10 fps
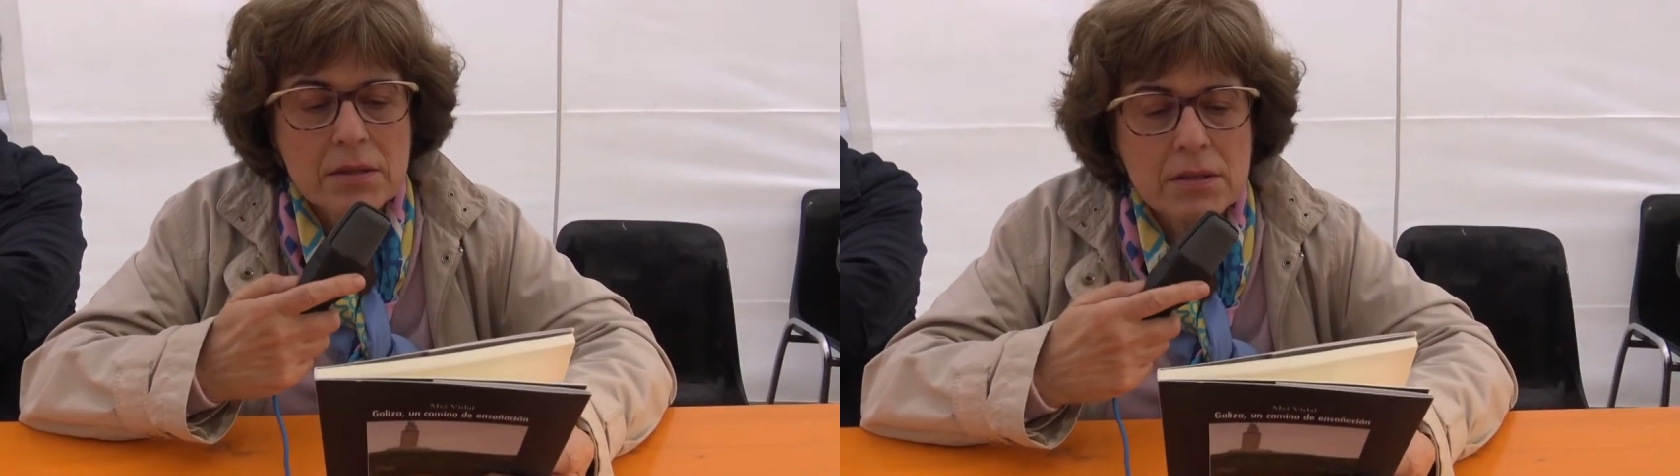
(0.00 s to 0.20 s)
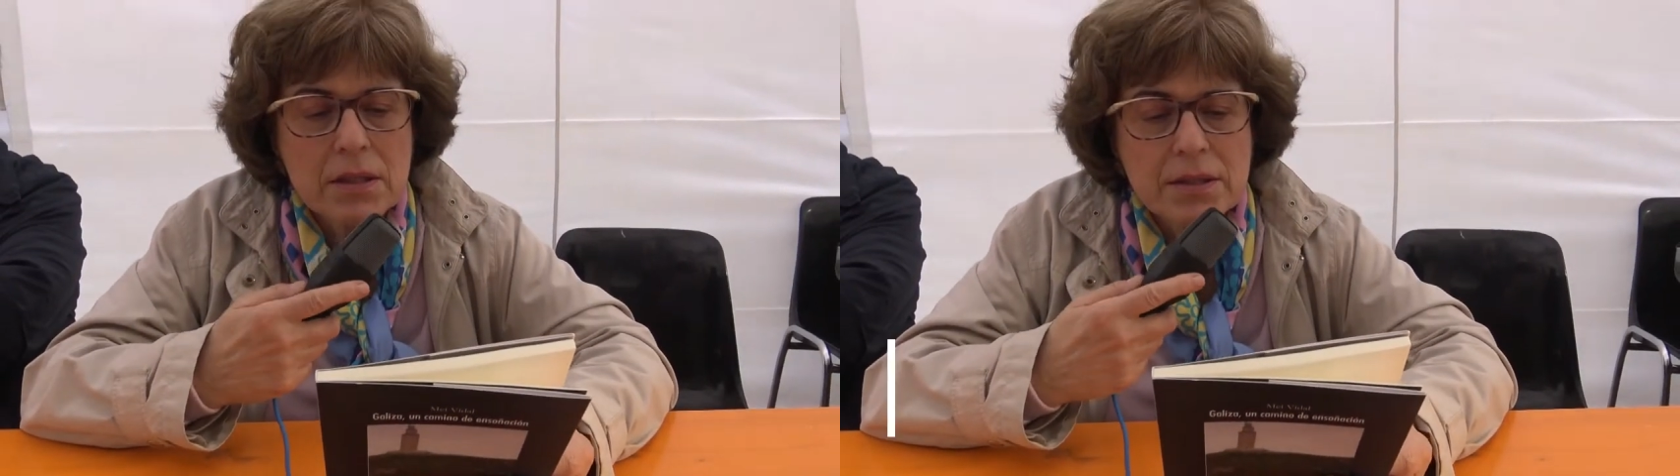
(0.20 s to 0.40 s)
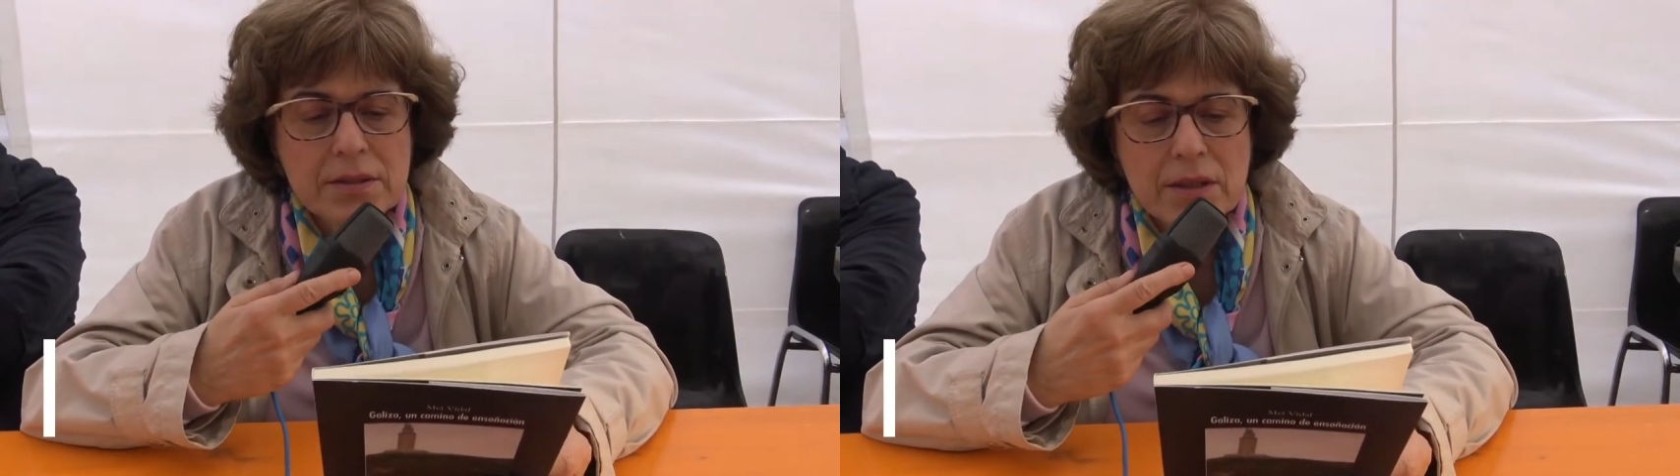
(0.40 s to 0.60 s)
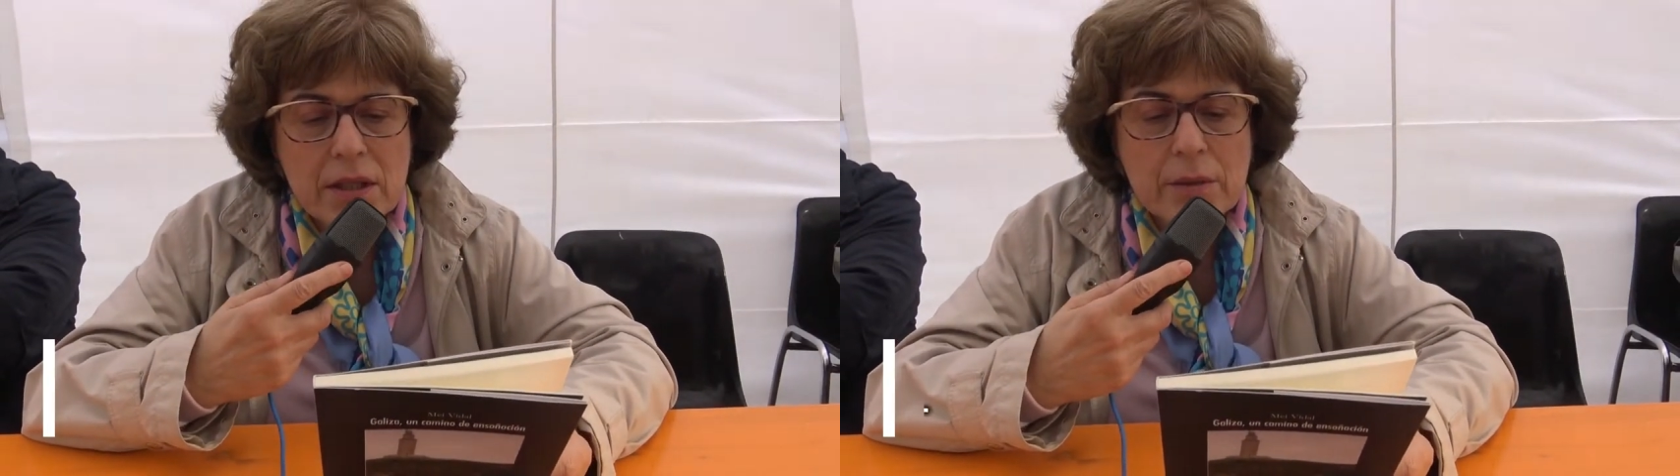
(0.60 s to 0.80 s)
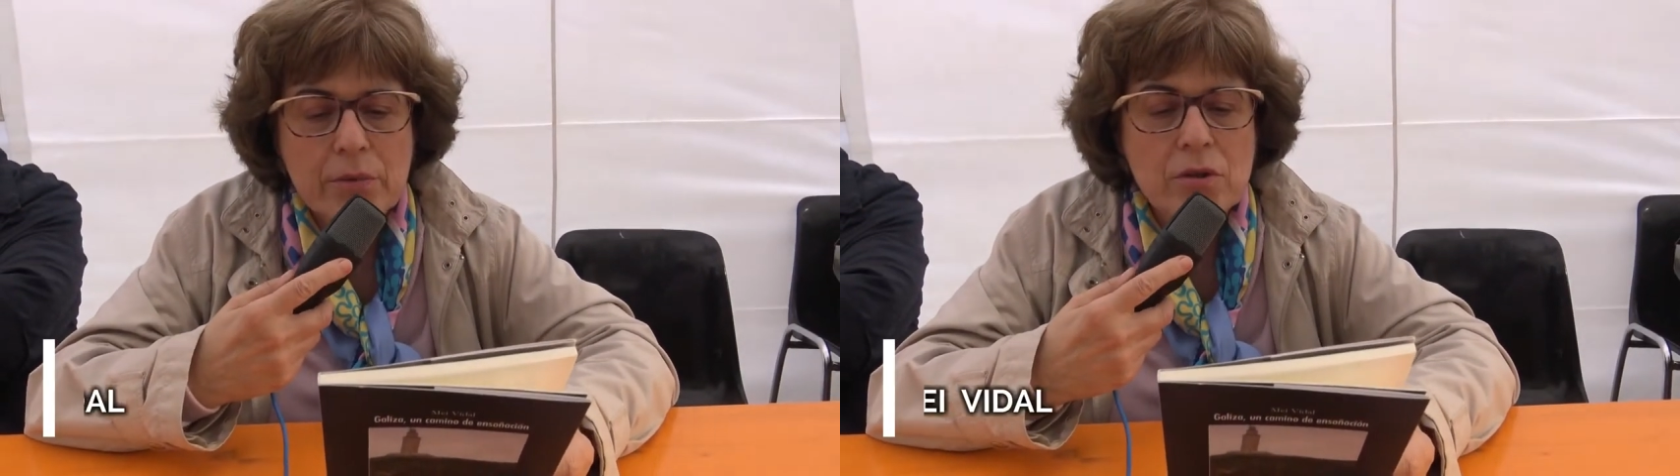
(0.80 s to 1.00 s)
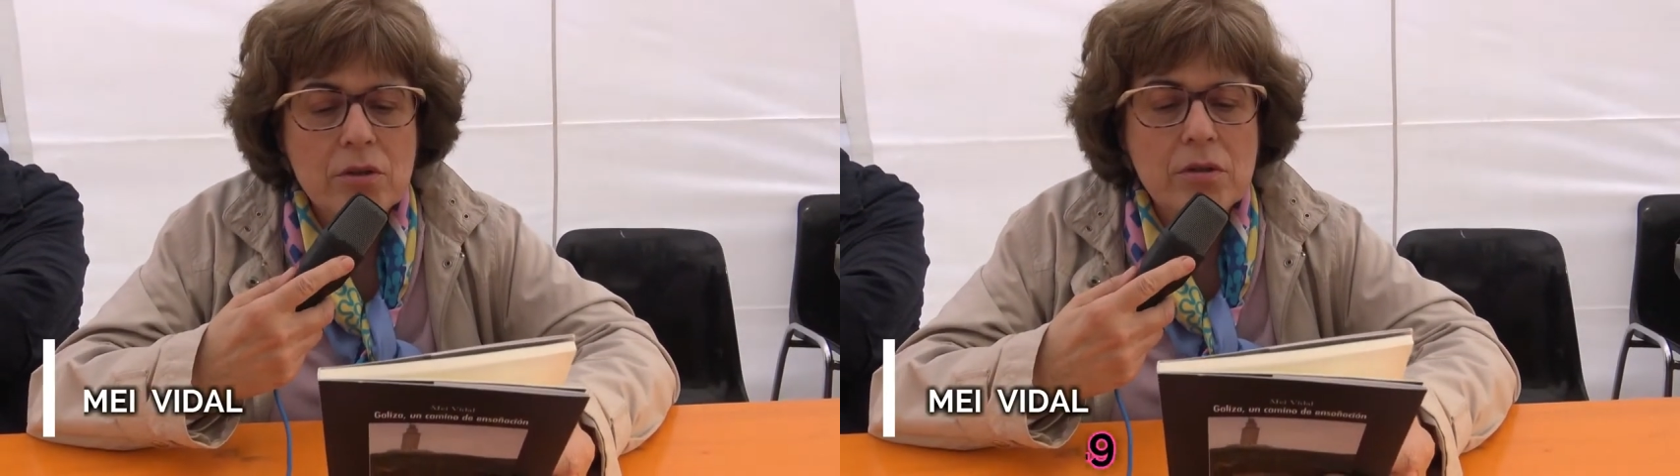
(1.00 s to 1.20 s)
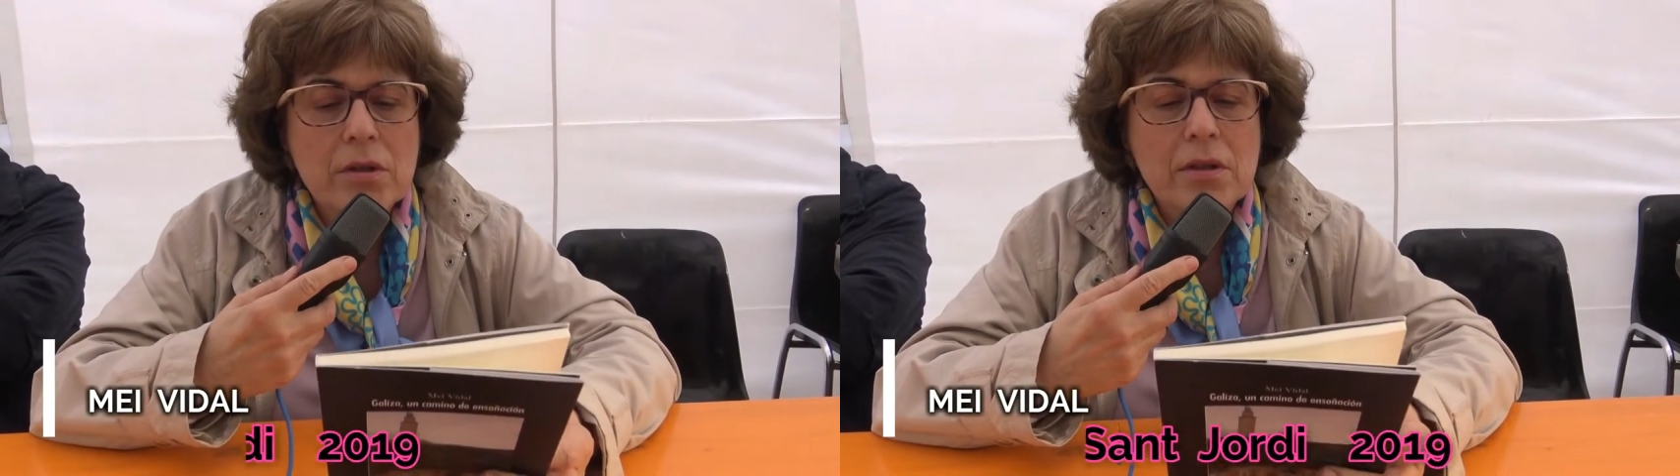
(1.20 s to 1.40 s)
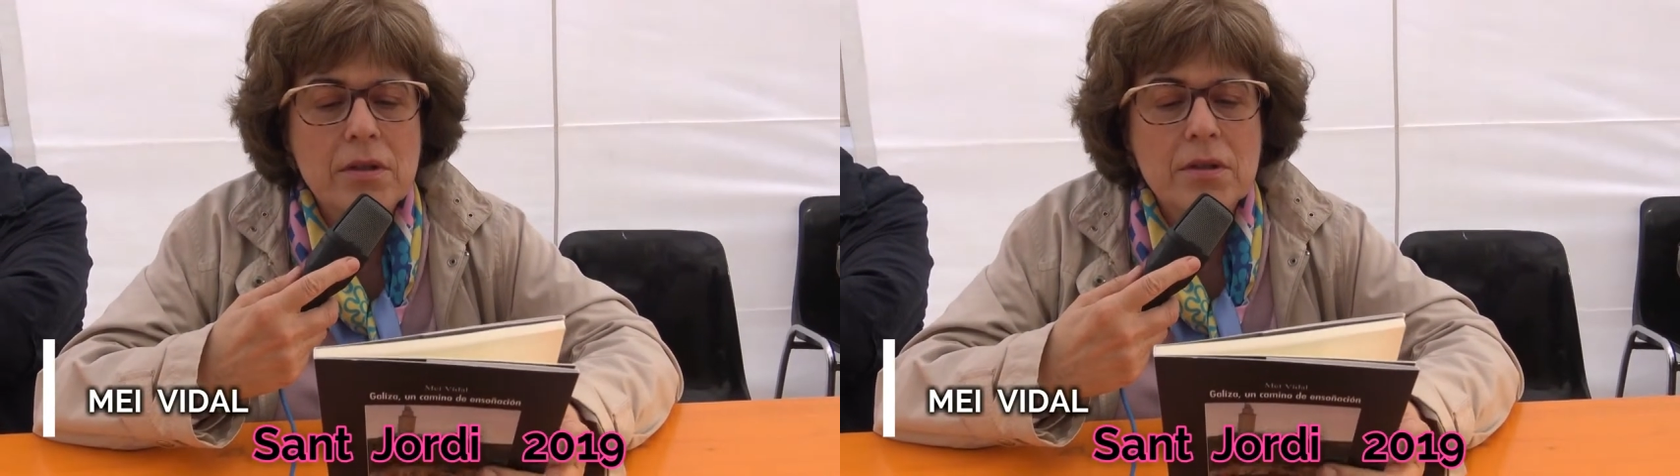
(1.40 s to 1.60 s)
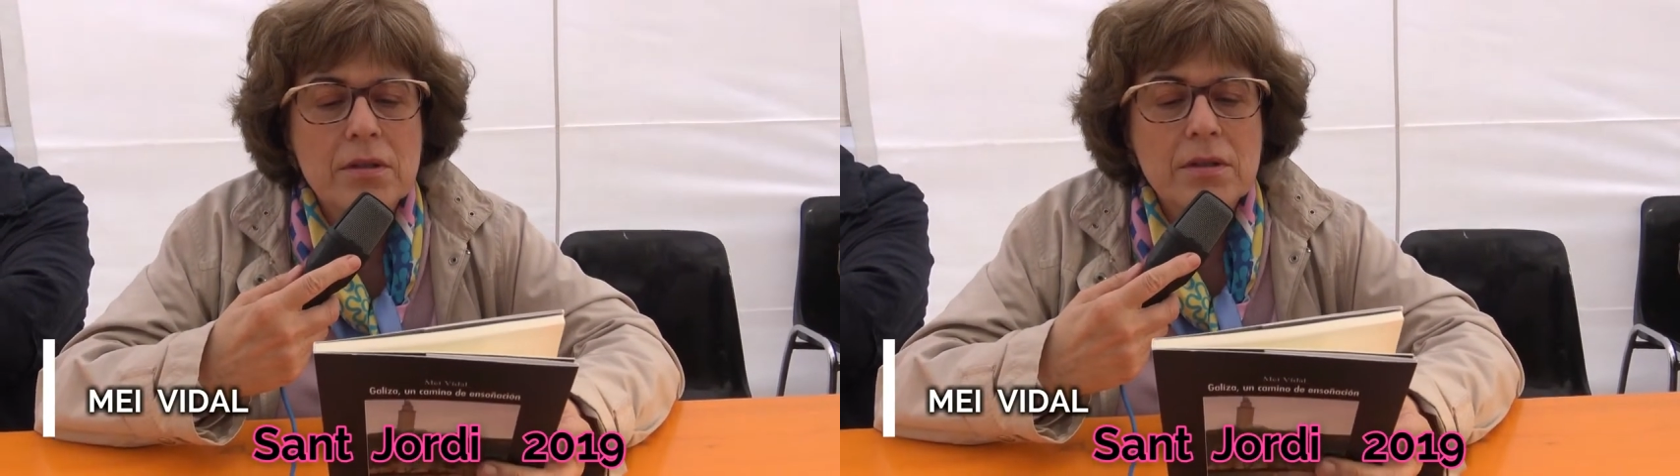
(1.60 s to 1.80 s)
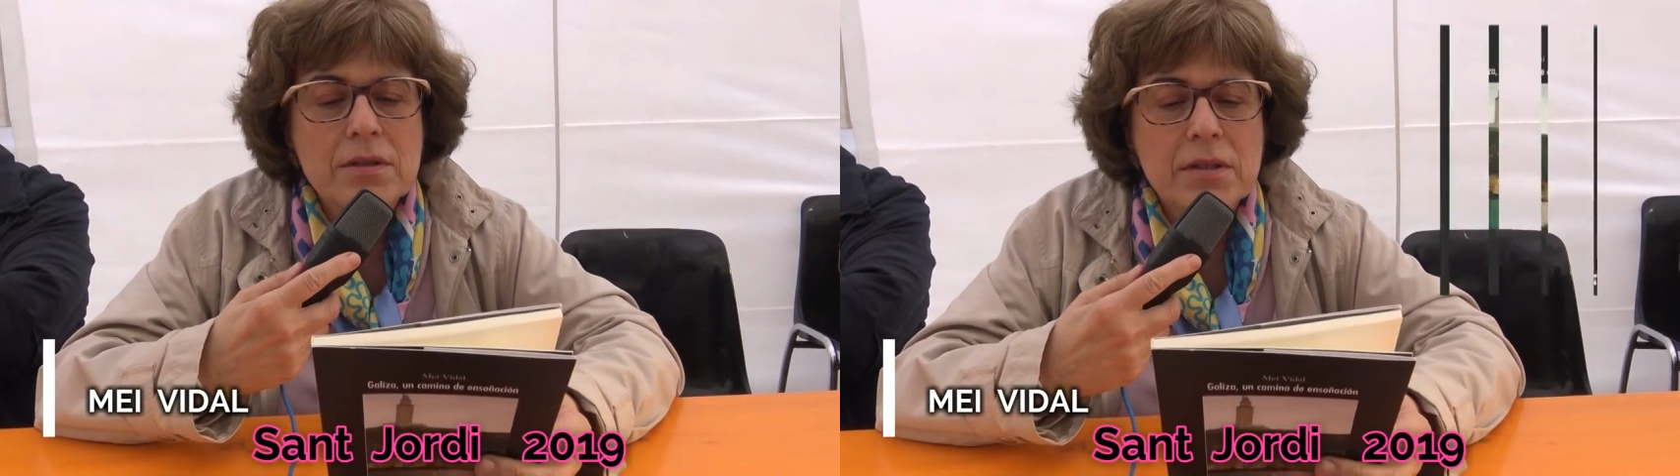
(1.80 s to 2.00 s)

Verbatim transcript: Este libro eh,